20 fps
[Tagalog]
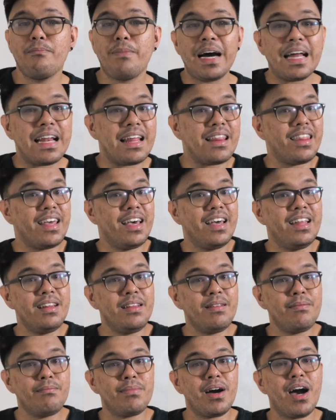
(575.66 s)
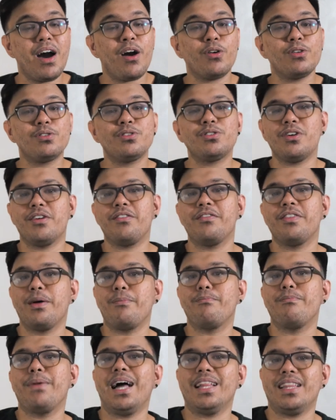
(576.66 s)
para din makakonserve
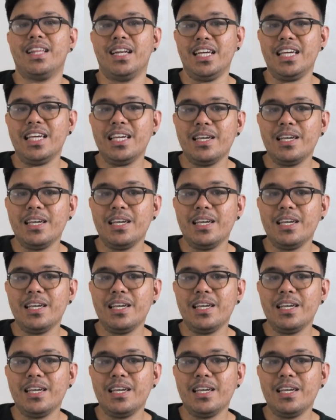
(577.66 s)
ng battery.